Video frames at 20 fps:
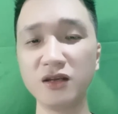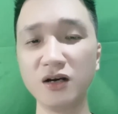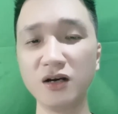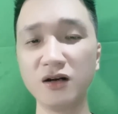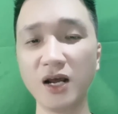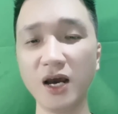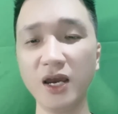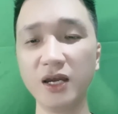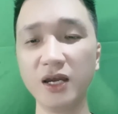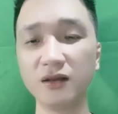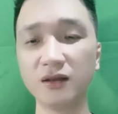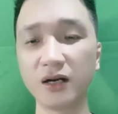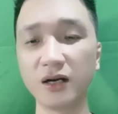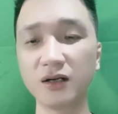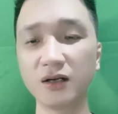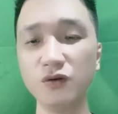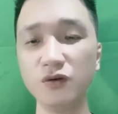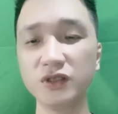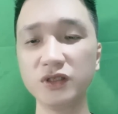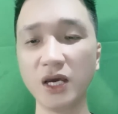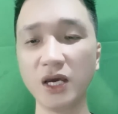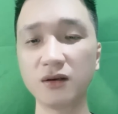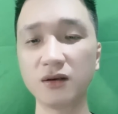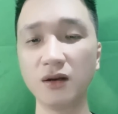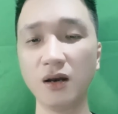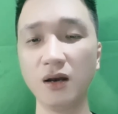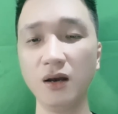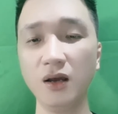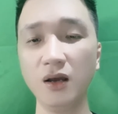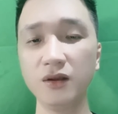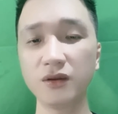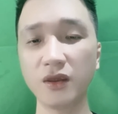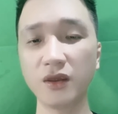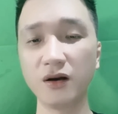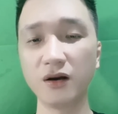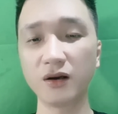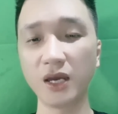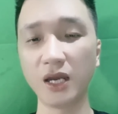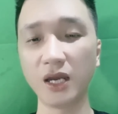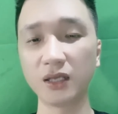như đã hình thần câu diệt.
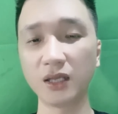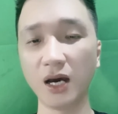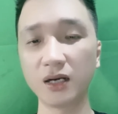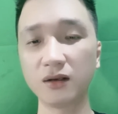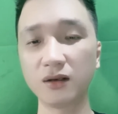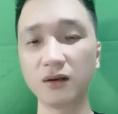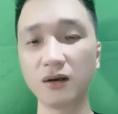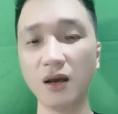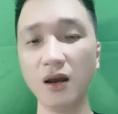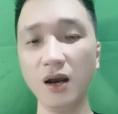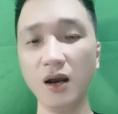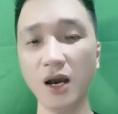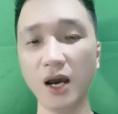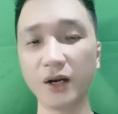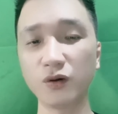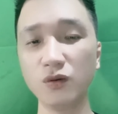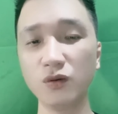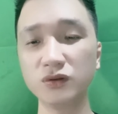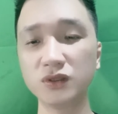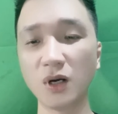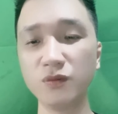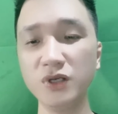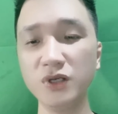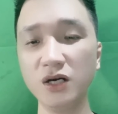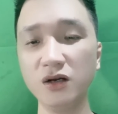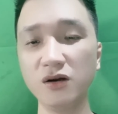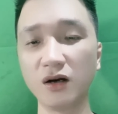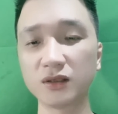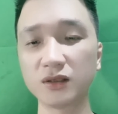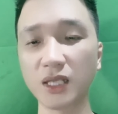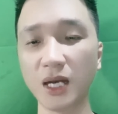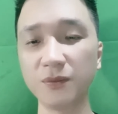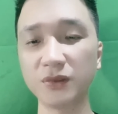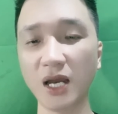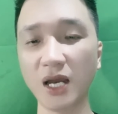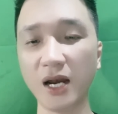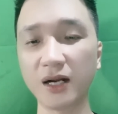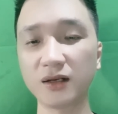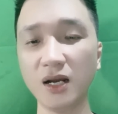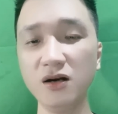Nhưng kỳ thật, hắn cũng giống như đường tam
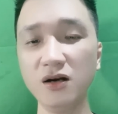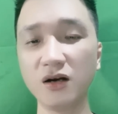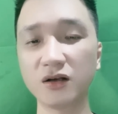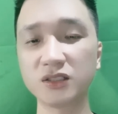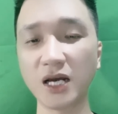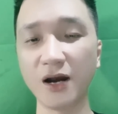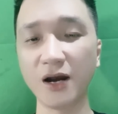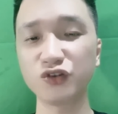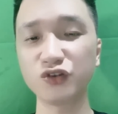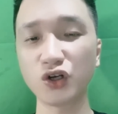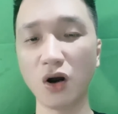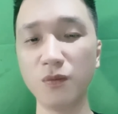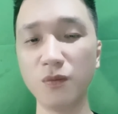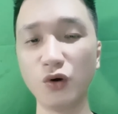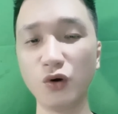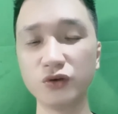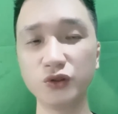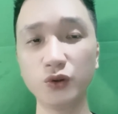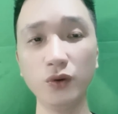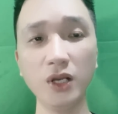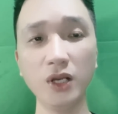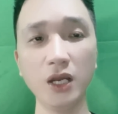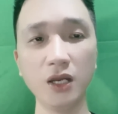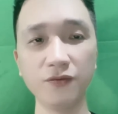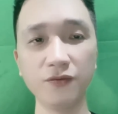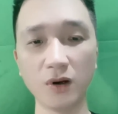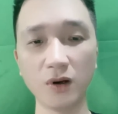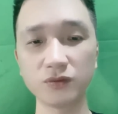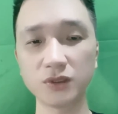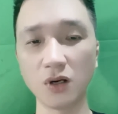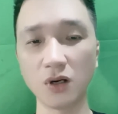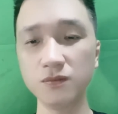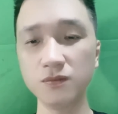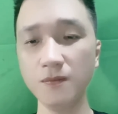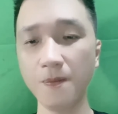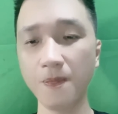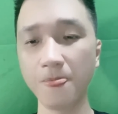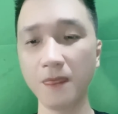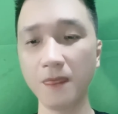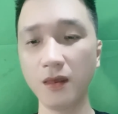tạng đã được trao cho một chút hy vọng sống.
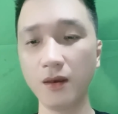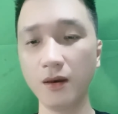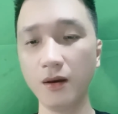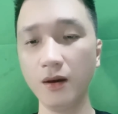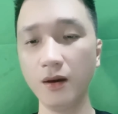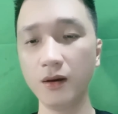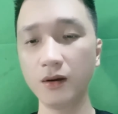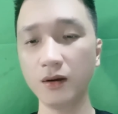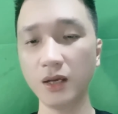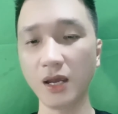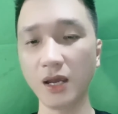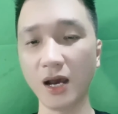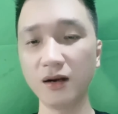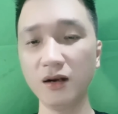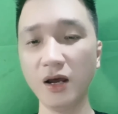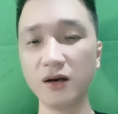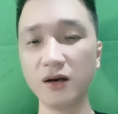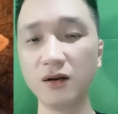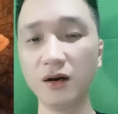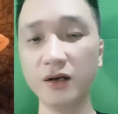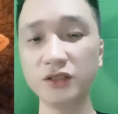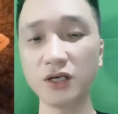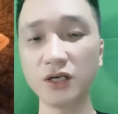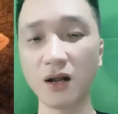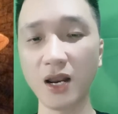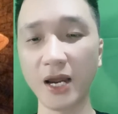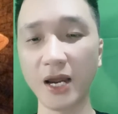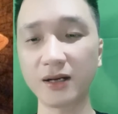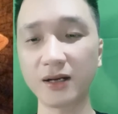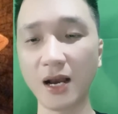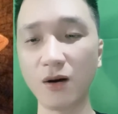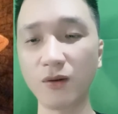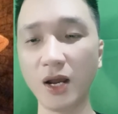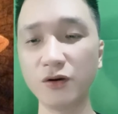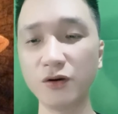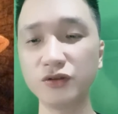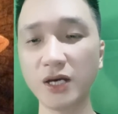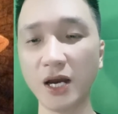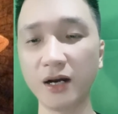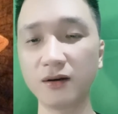Khi hắn nữa trở lại Cao
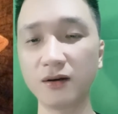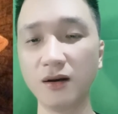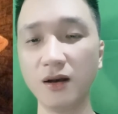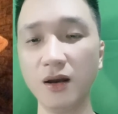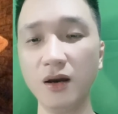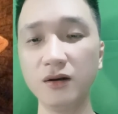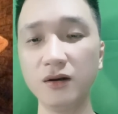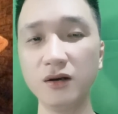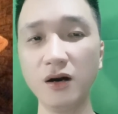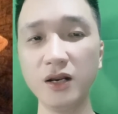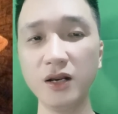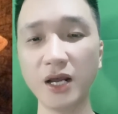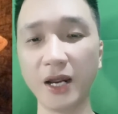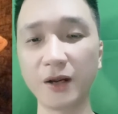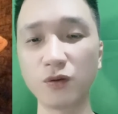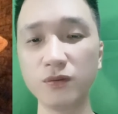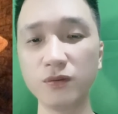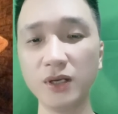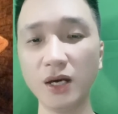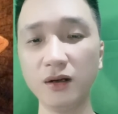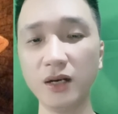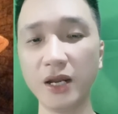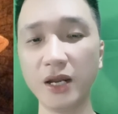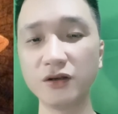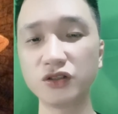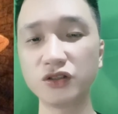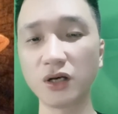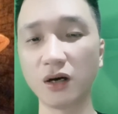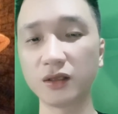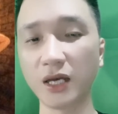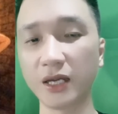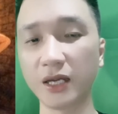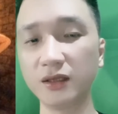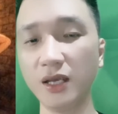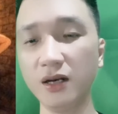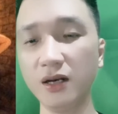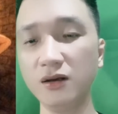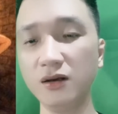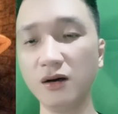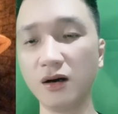Lão Trang, nơi này cũng nhất định trở thành
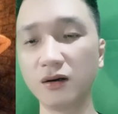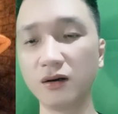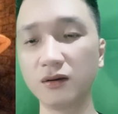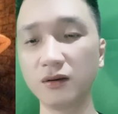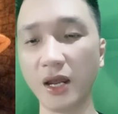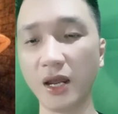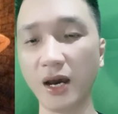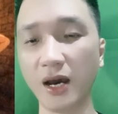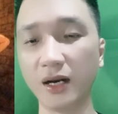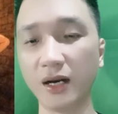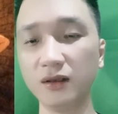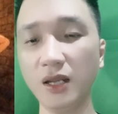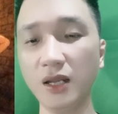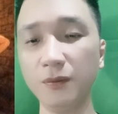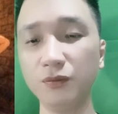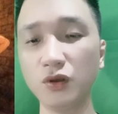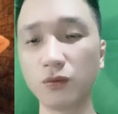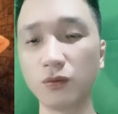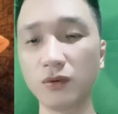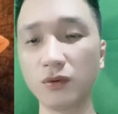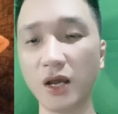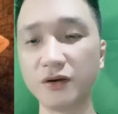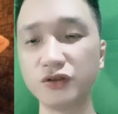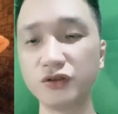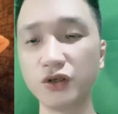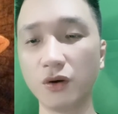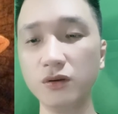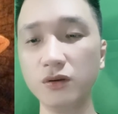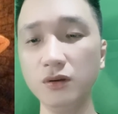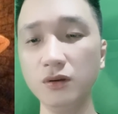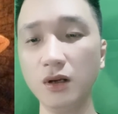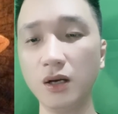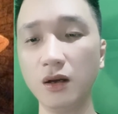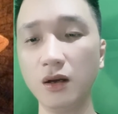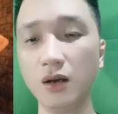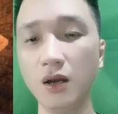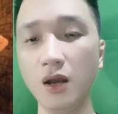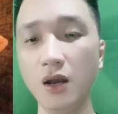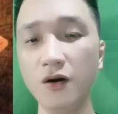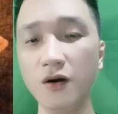thiên đường để hắn tiếp tục lẩn trốn.
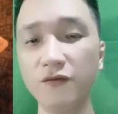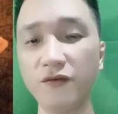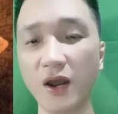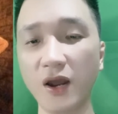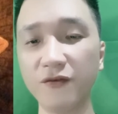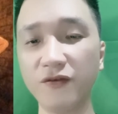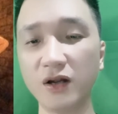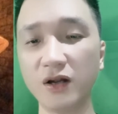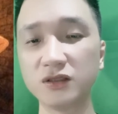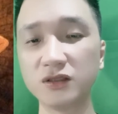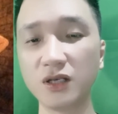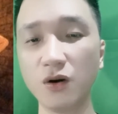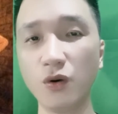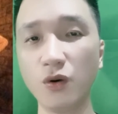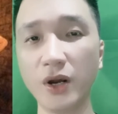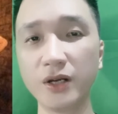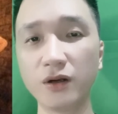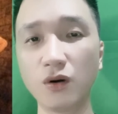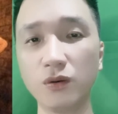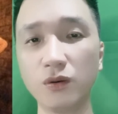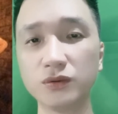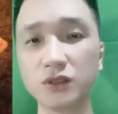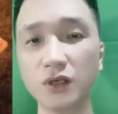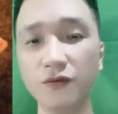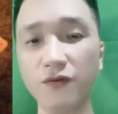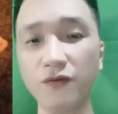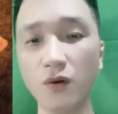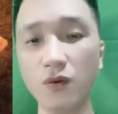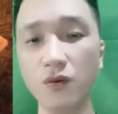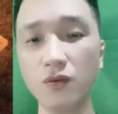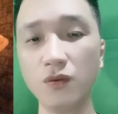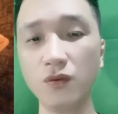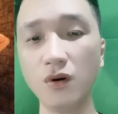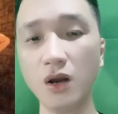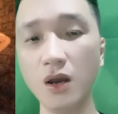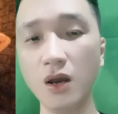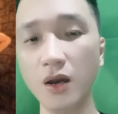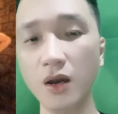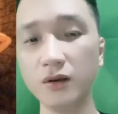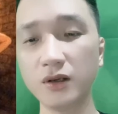Về phần sư huynh cùng sư phụ,
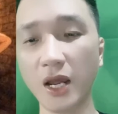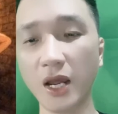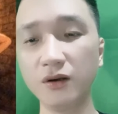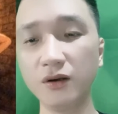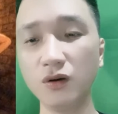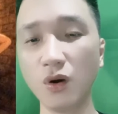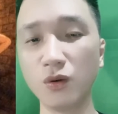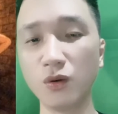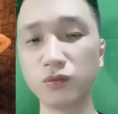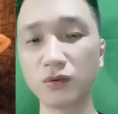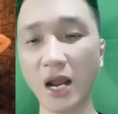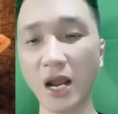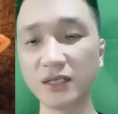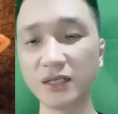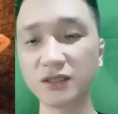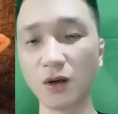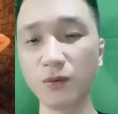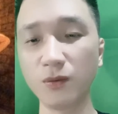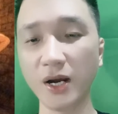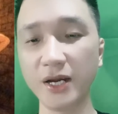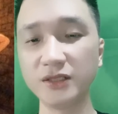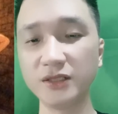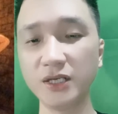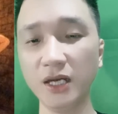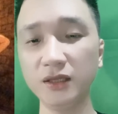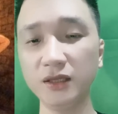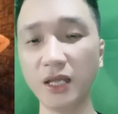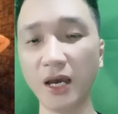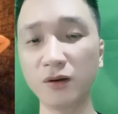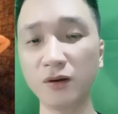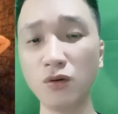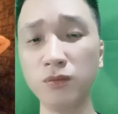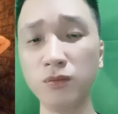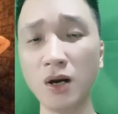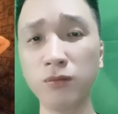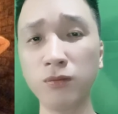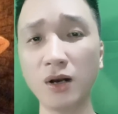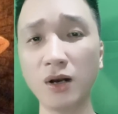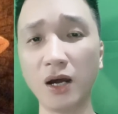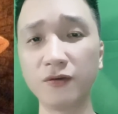đến cùng đã sống hay chết thì hắn cũng
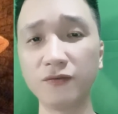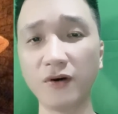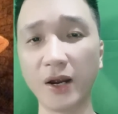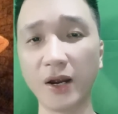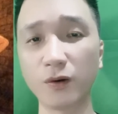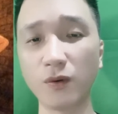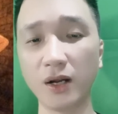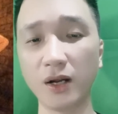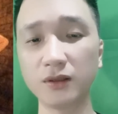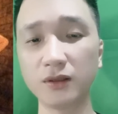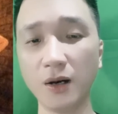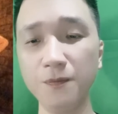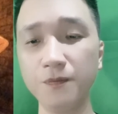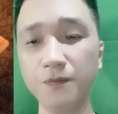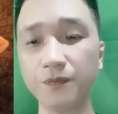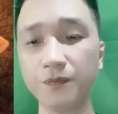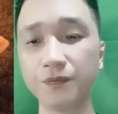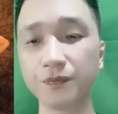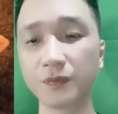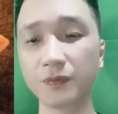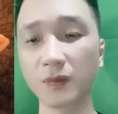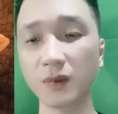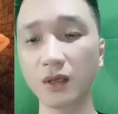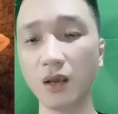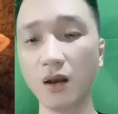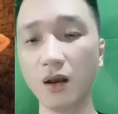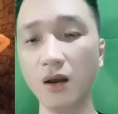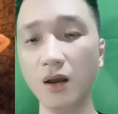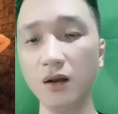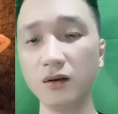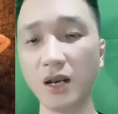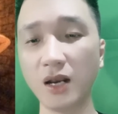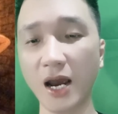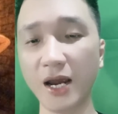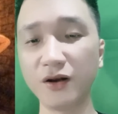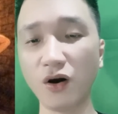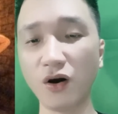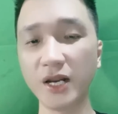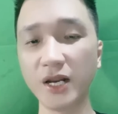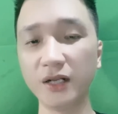không cần phải quan tâm.
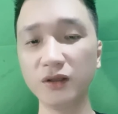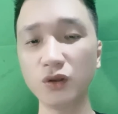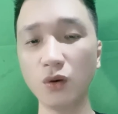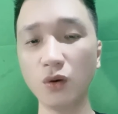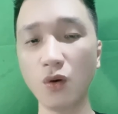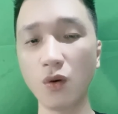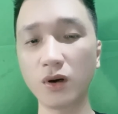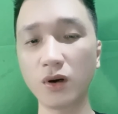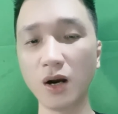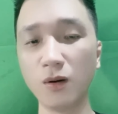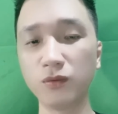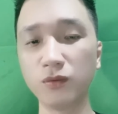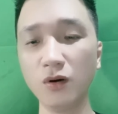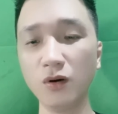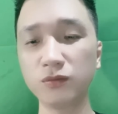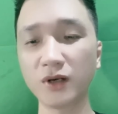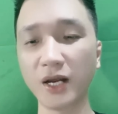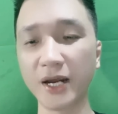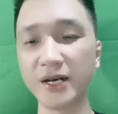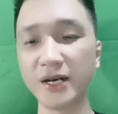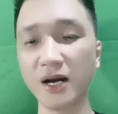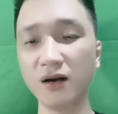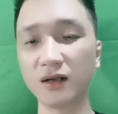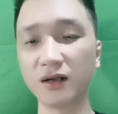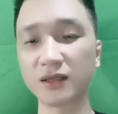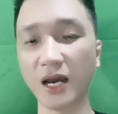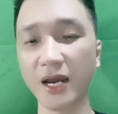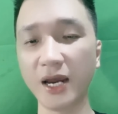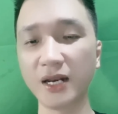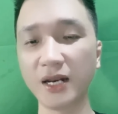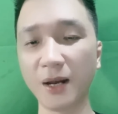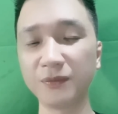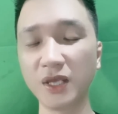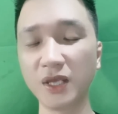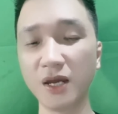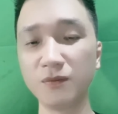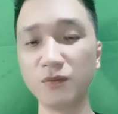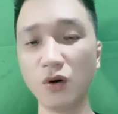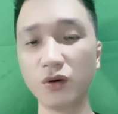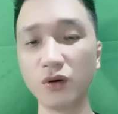Lại đến Tô Ngộ Không lúc này đang ở tại Nam
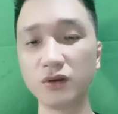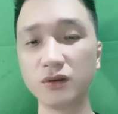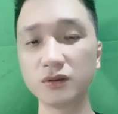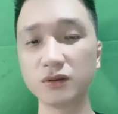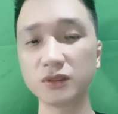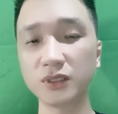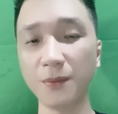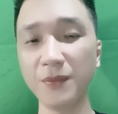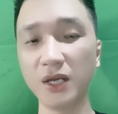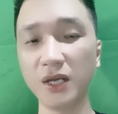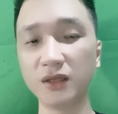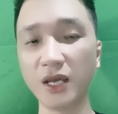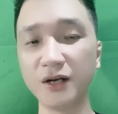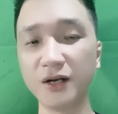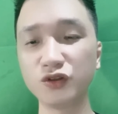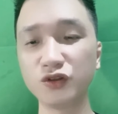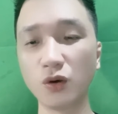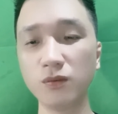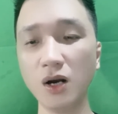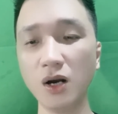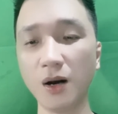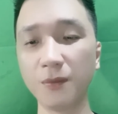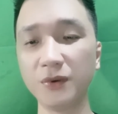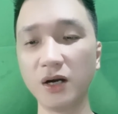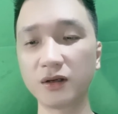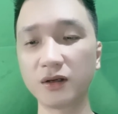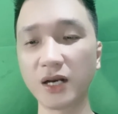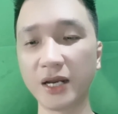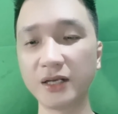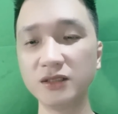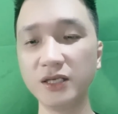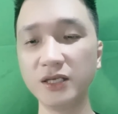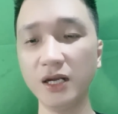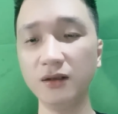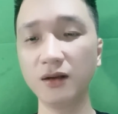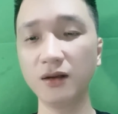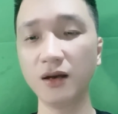Thiền Môn, sắp bị thiền chúng hợp lực đánh giết,